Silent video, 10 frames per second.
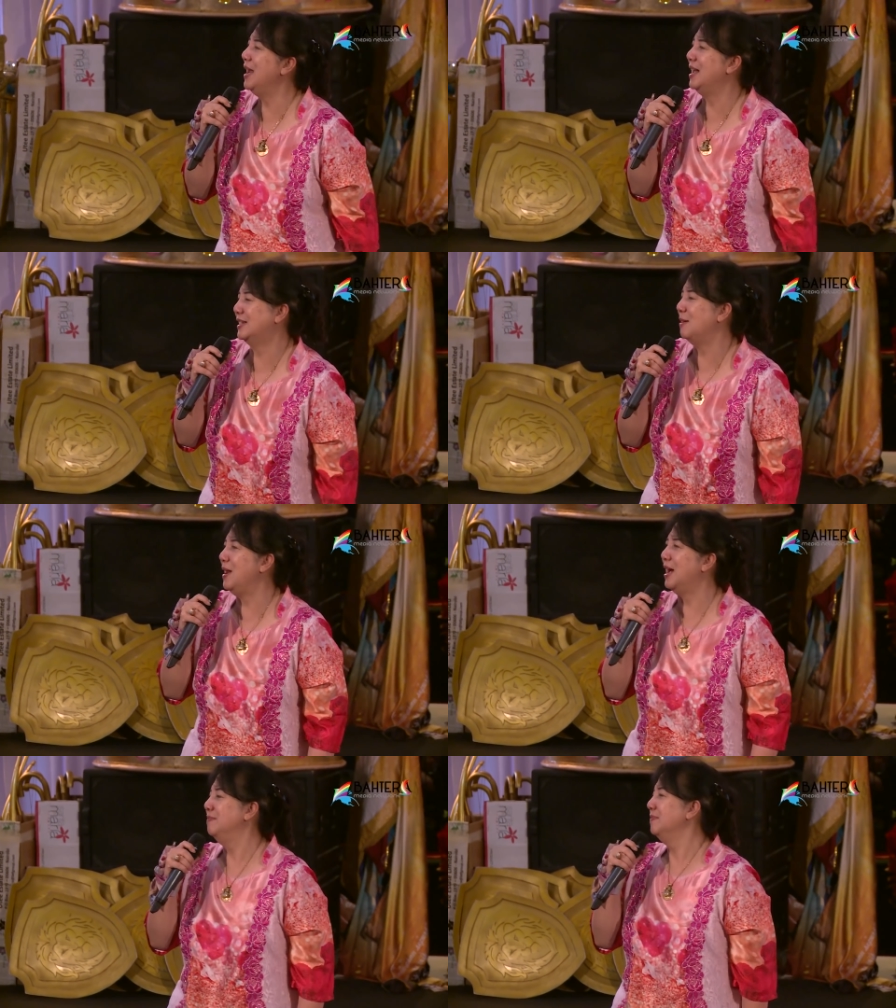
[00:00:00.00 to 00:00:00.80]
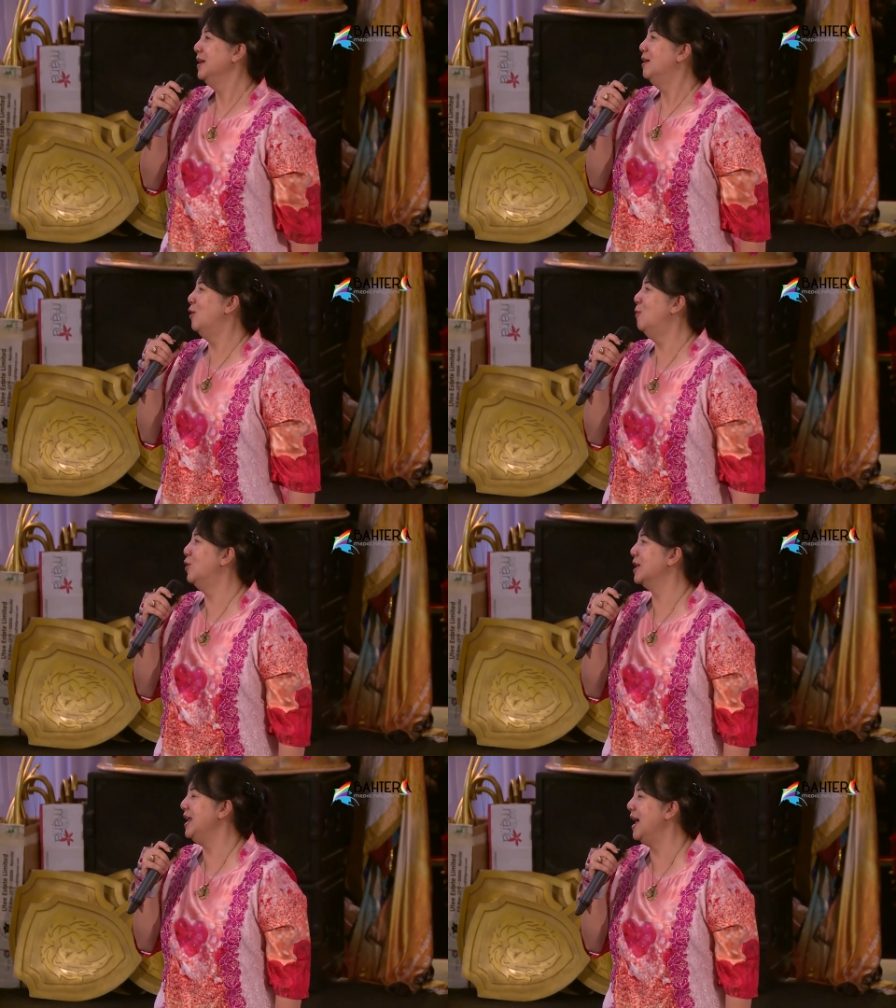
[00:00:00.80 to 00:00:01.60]
bilang, saya bilang,
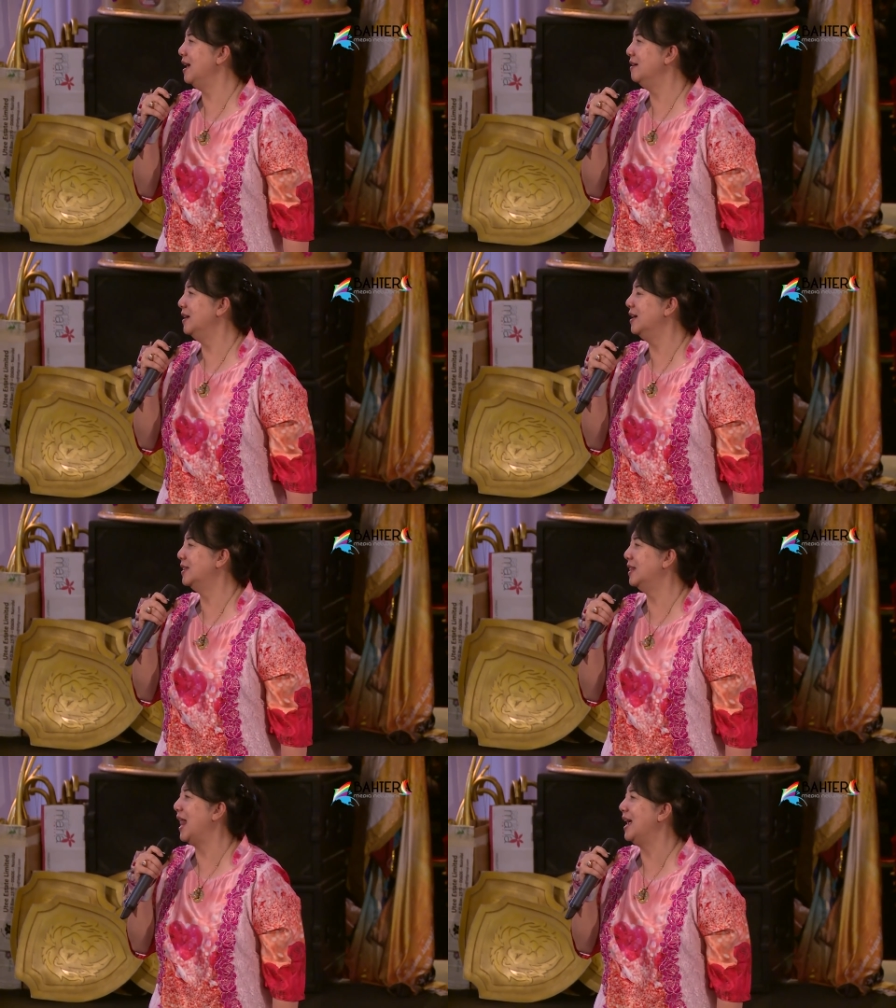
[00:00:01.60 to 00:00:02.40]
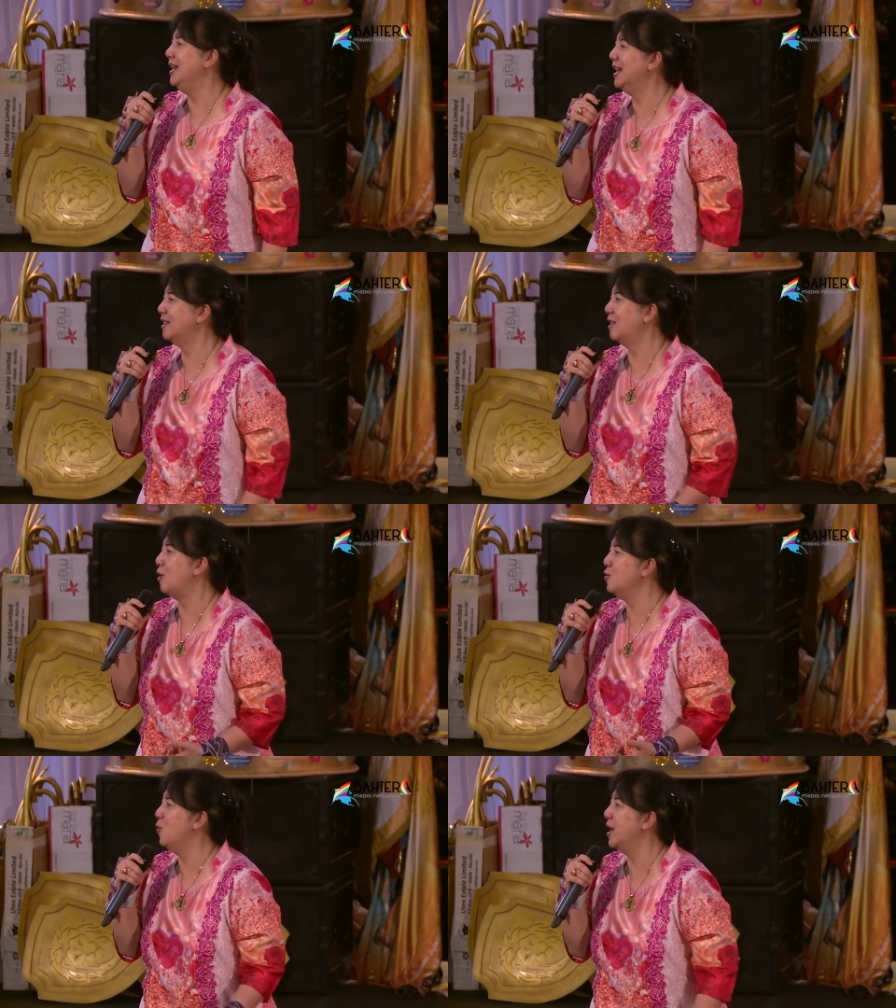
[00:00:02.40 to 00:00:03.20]
umurnya eh, lahir
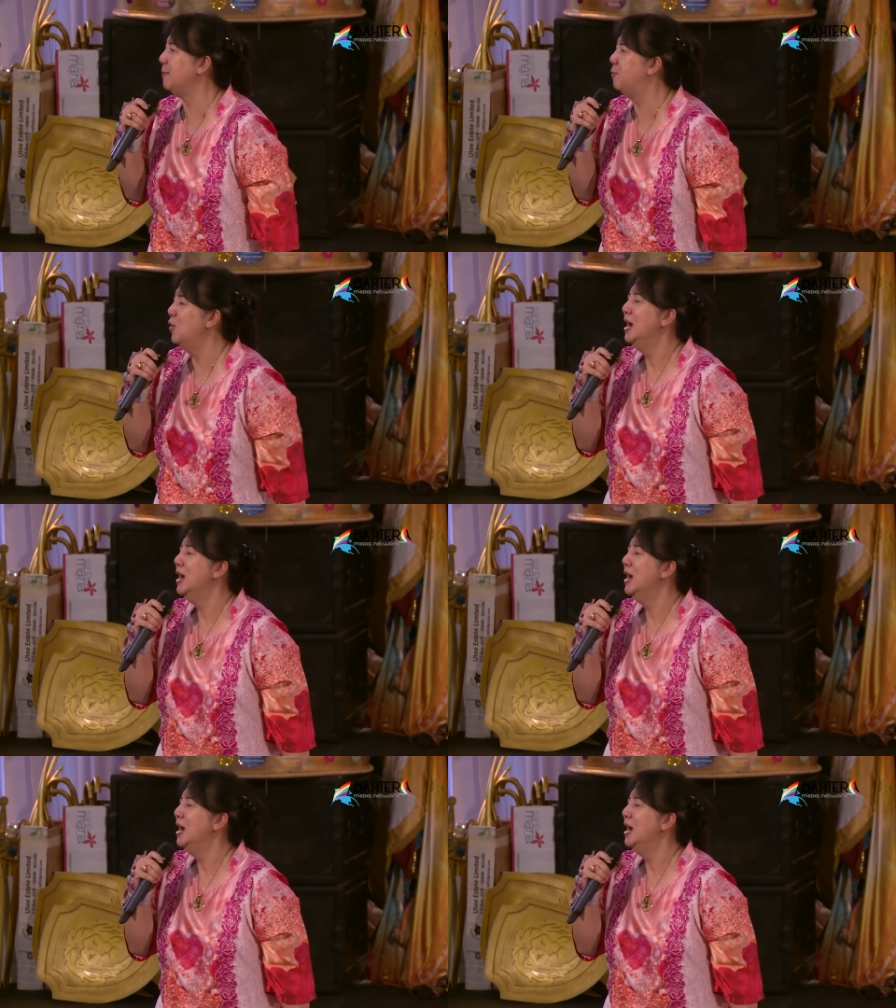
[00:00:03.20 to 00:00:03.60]
tahun 2000.